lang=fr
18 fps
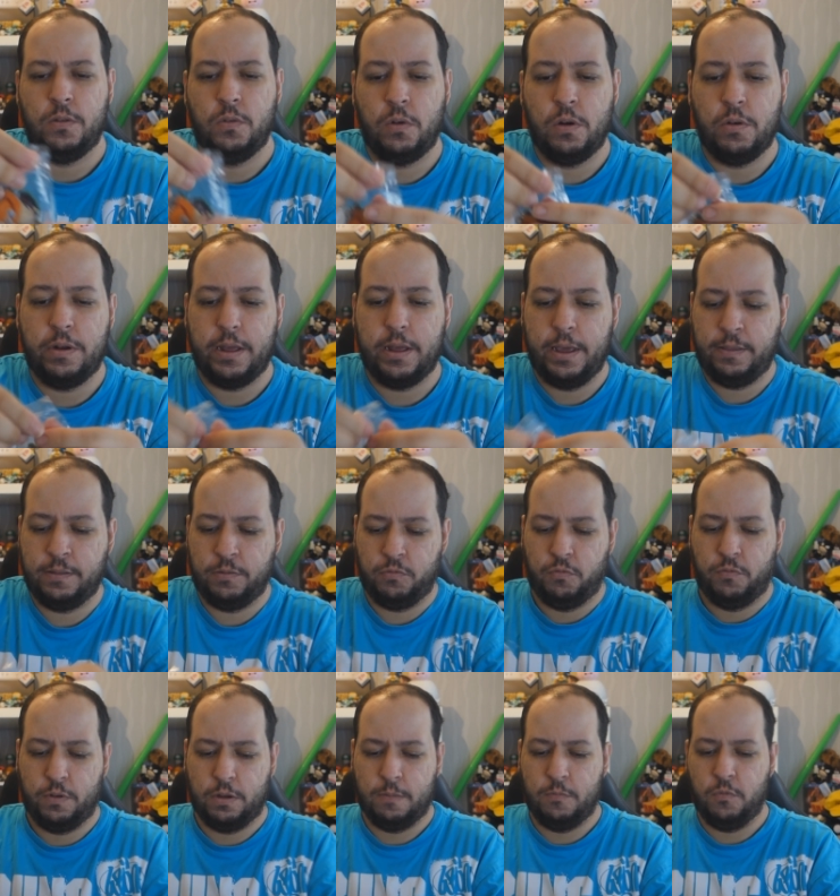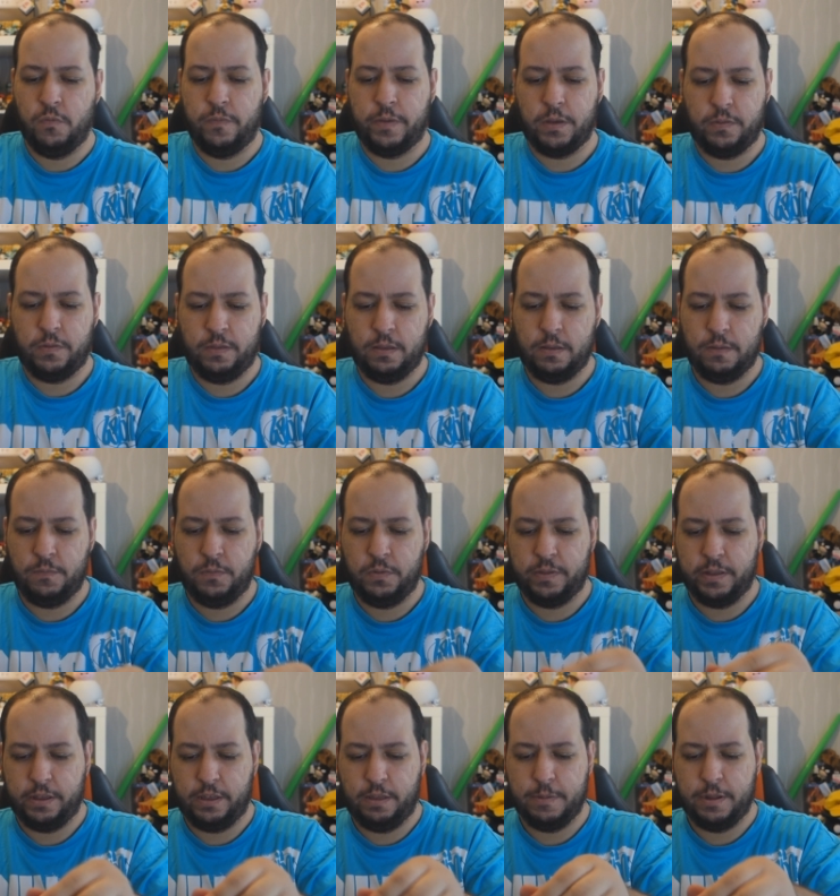Donc là, on a Ace, comme l'ouvrir aussi, vu
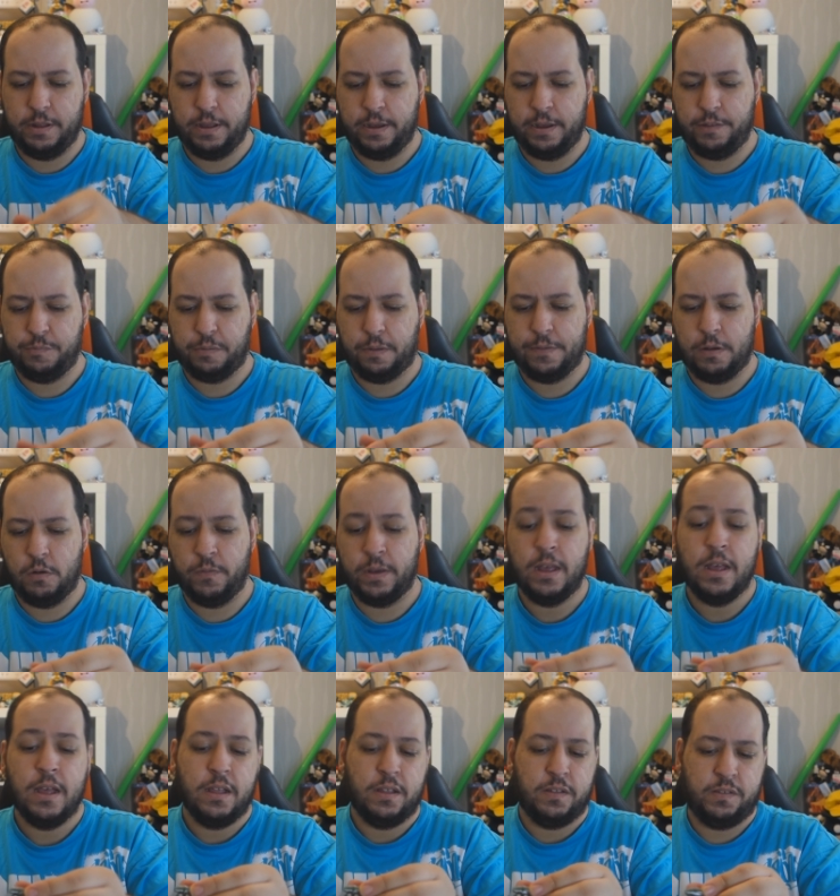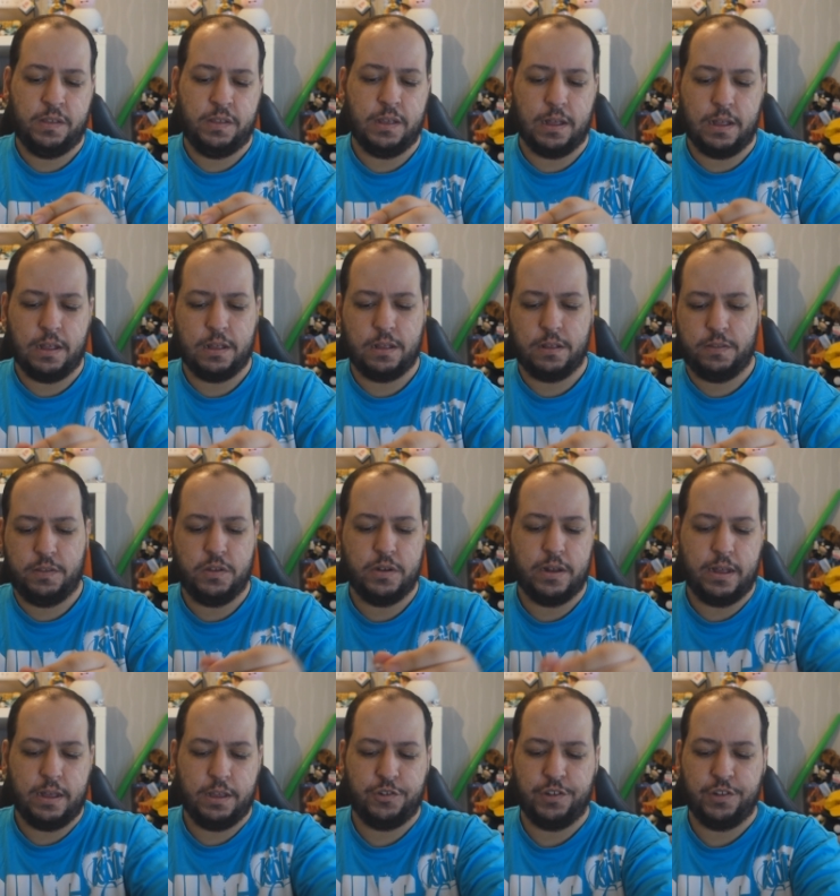que c'est un qui m'intéresse, je préfère l'ouvrir. Si un, s'il y
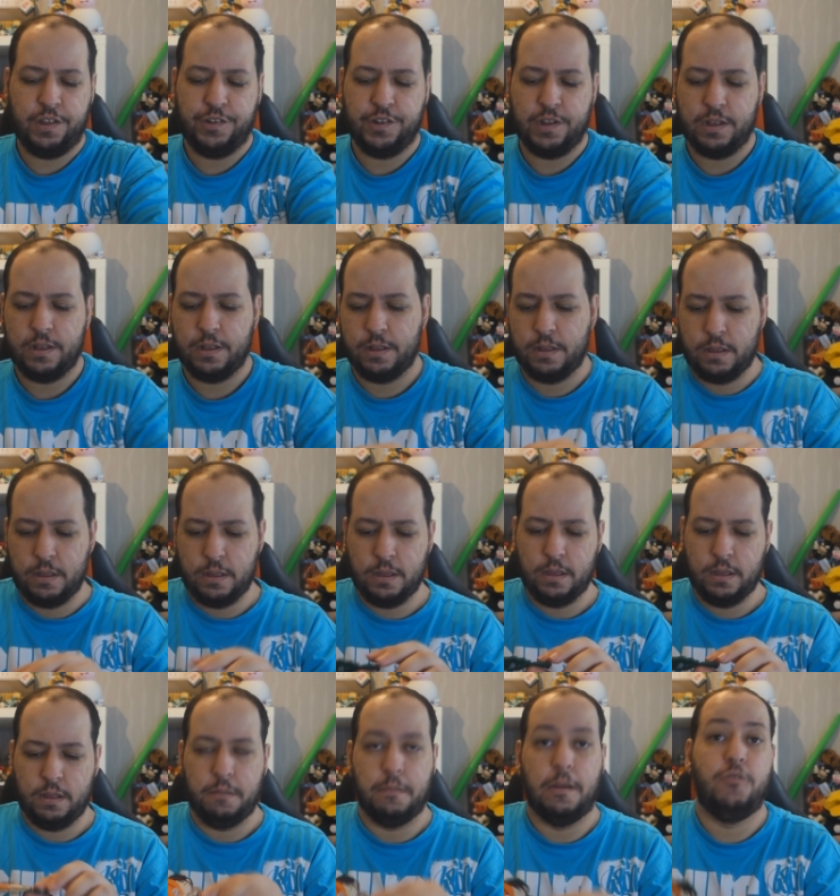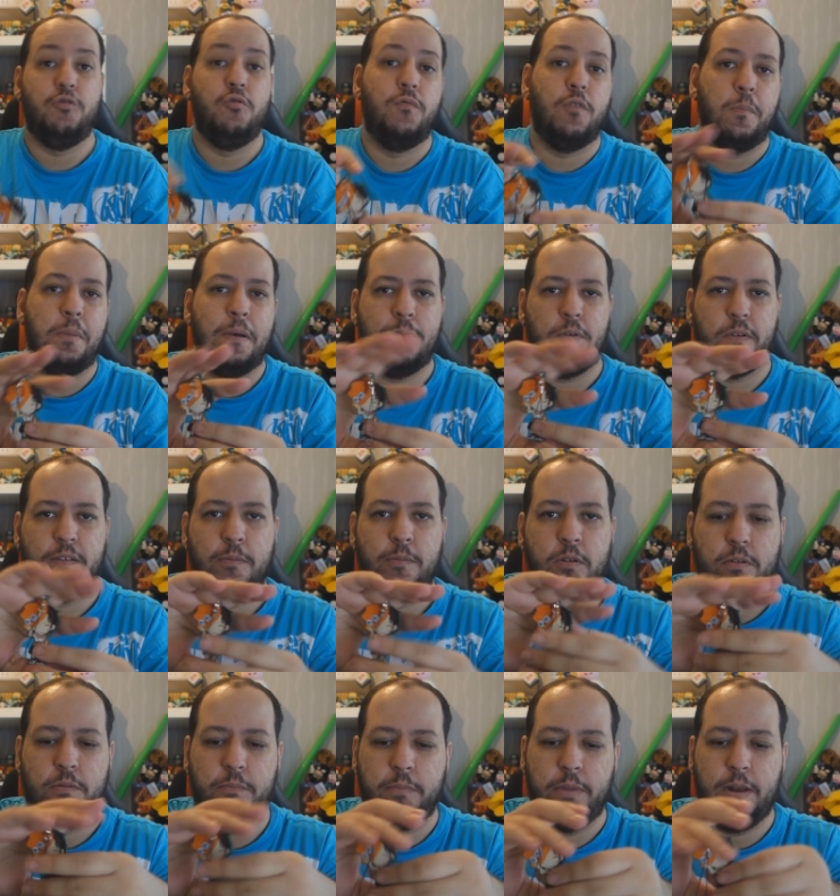en a un que j'ai déjà, ah, je l'ouvre pas
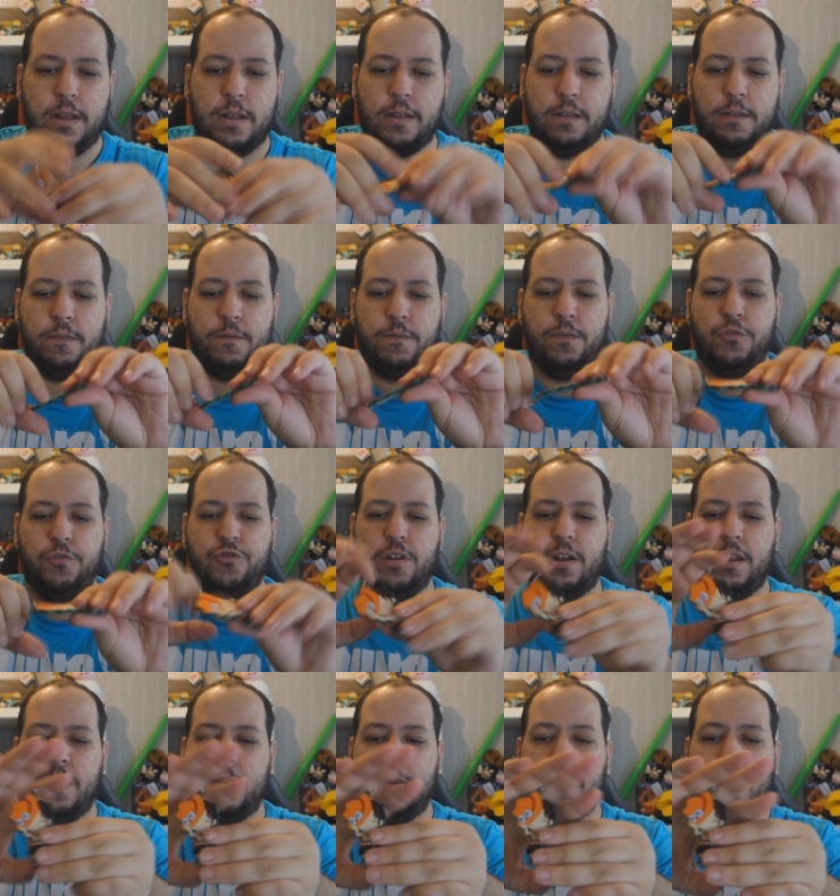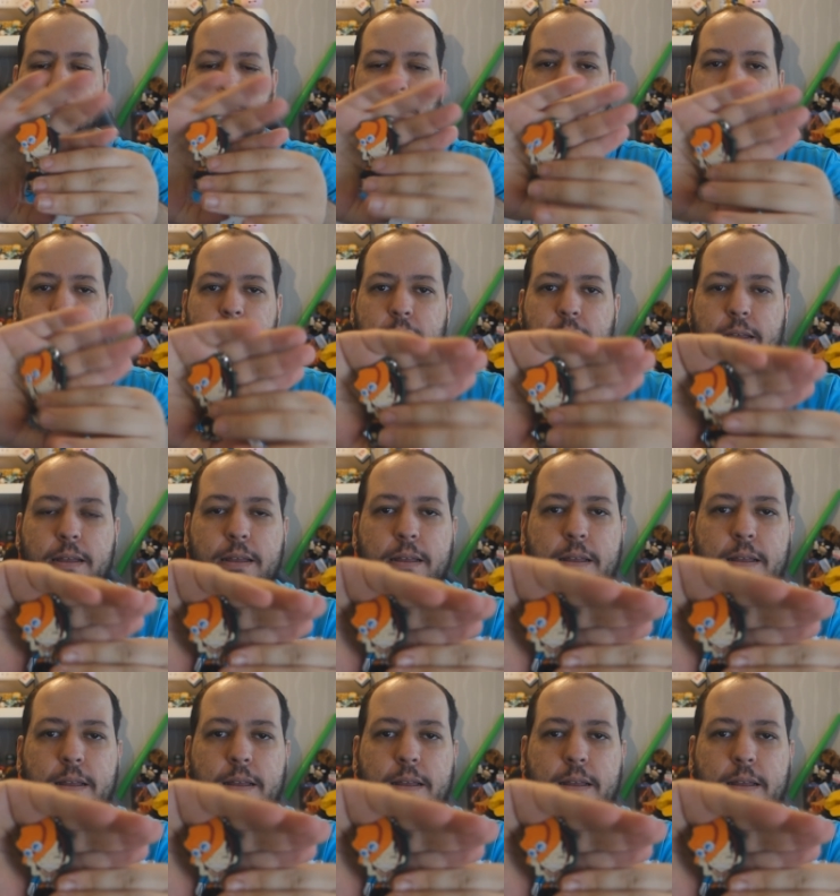forcément, mais là, vu que je l'ai pas,